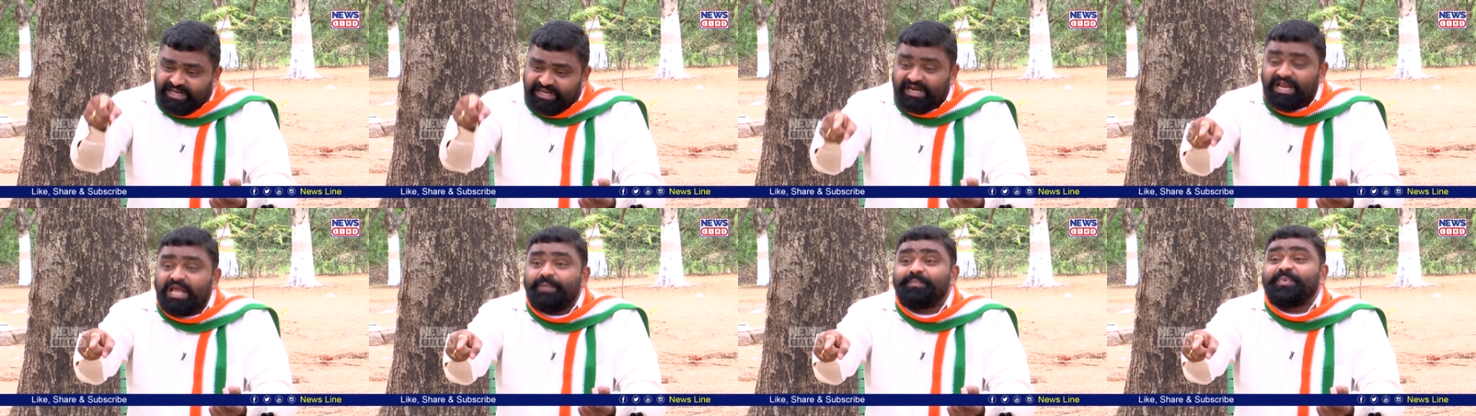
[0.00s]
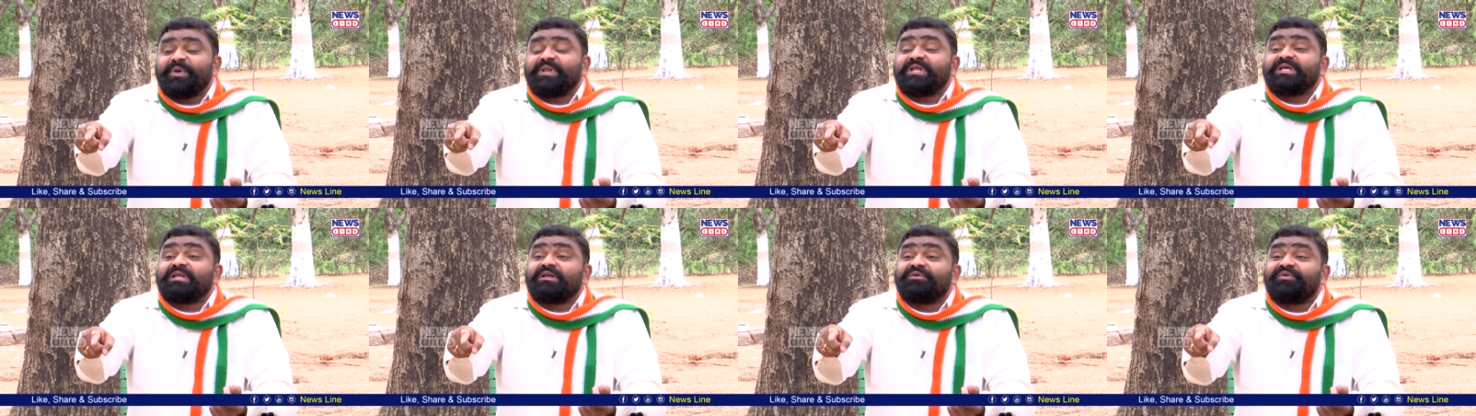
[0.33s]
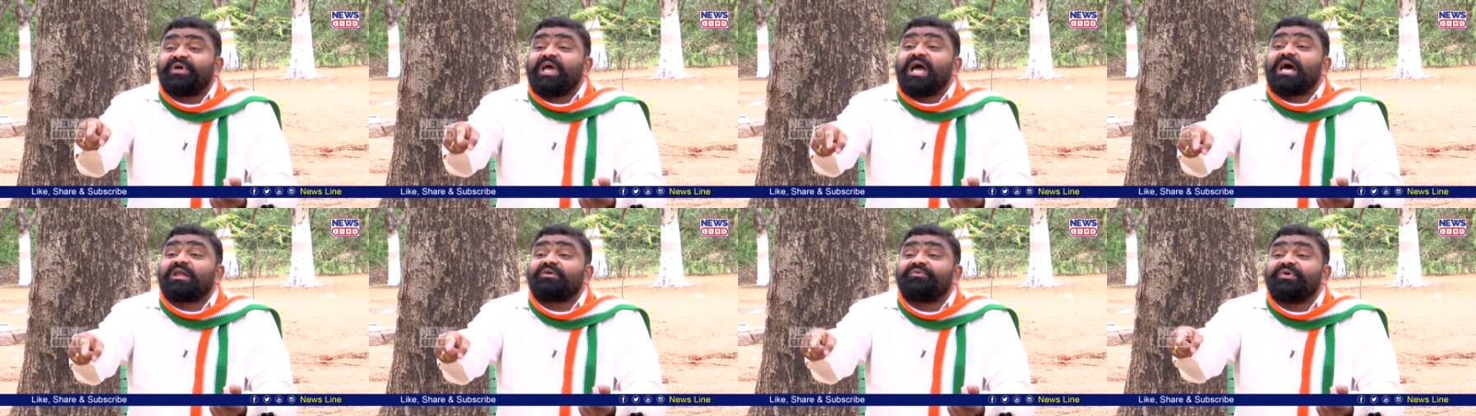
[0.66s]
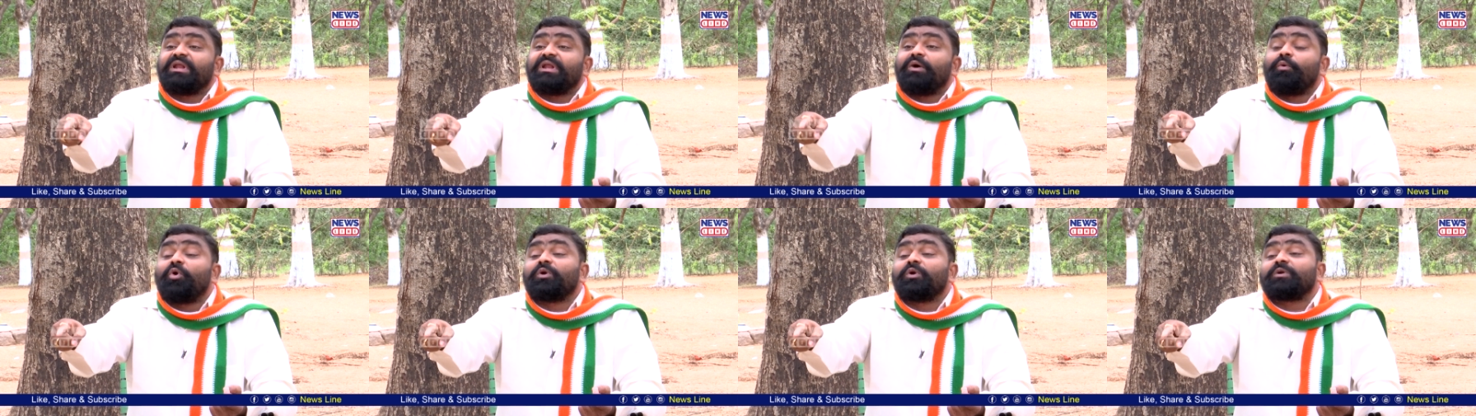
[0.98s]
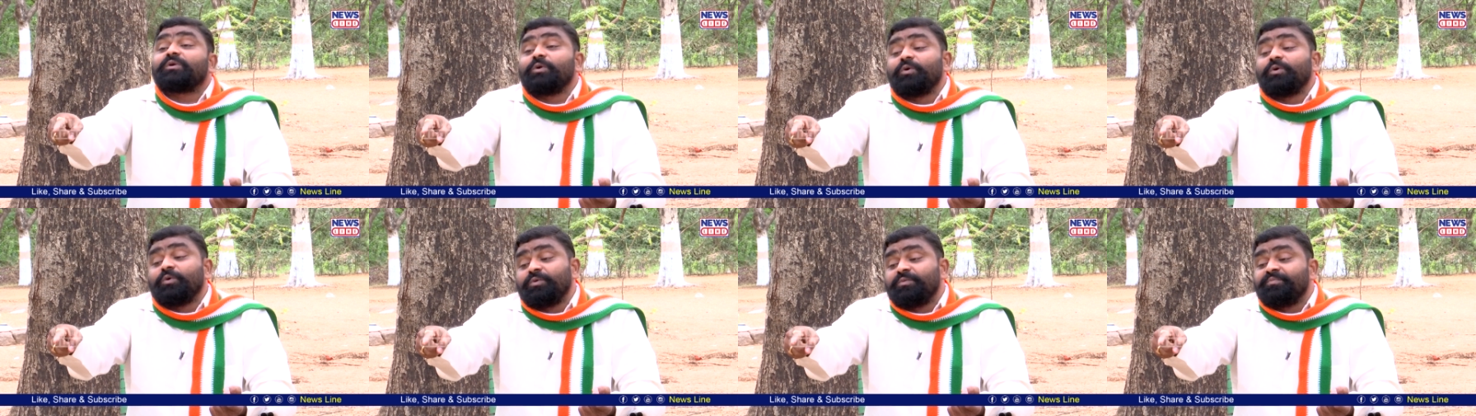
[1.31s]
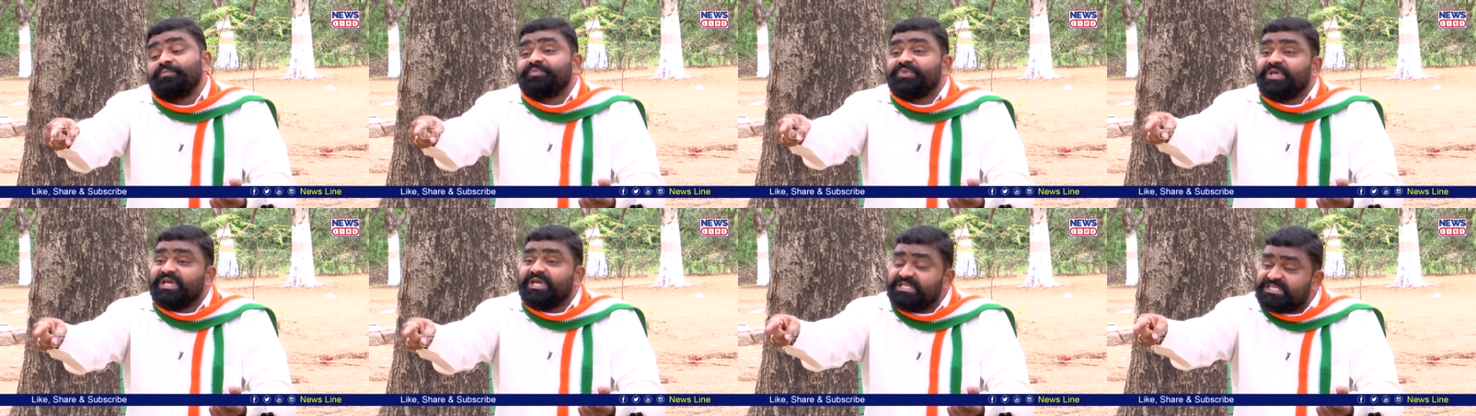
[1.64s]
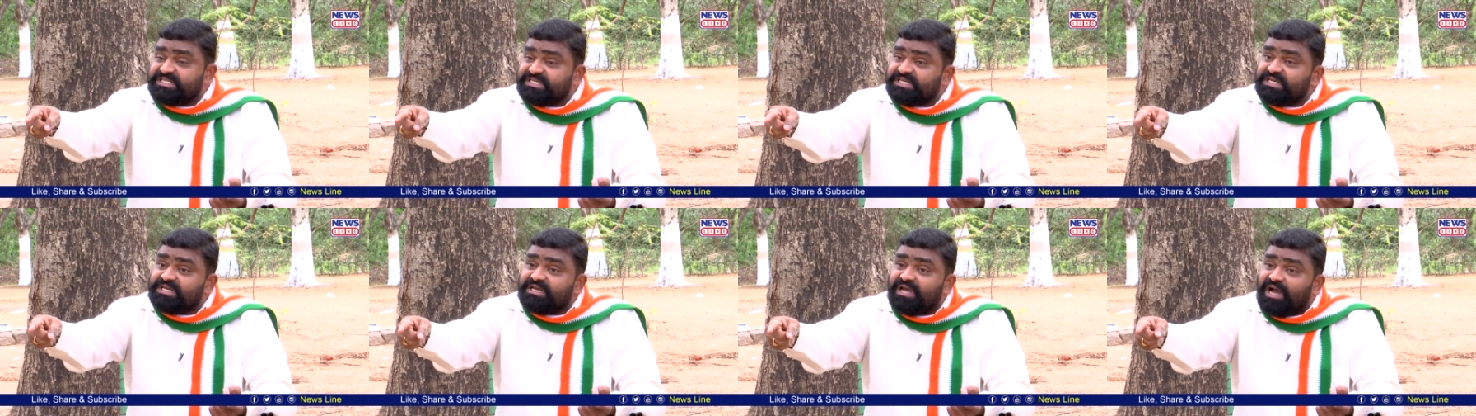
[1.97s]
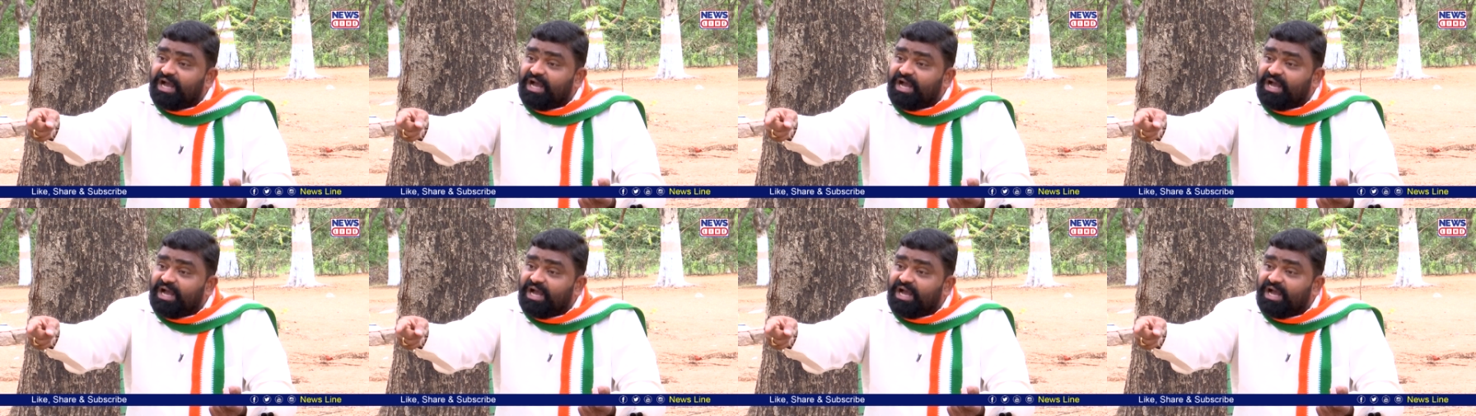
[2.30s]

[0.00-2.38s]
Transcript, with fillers: టీడీపీని ఇరవై ఆరు వేల ఓట్లు ఇచ్చి